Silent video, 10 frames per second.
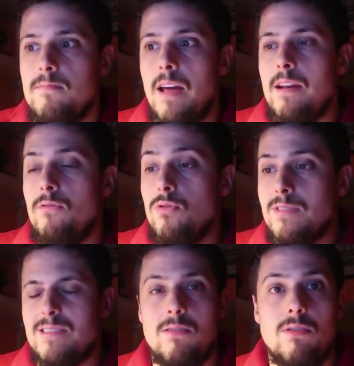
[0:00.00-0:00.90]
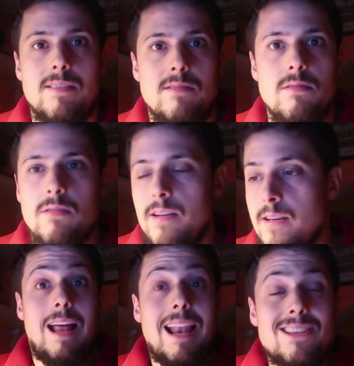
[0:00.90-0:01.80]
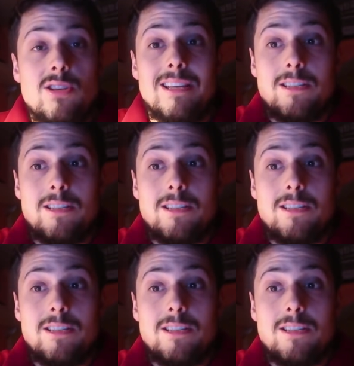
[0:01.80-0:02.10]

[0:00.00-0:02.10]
hanno avuto un sacco d'azioni la Lazio è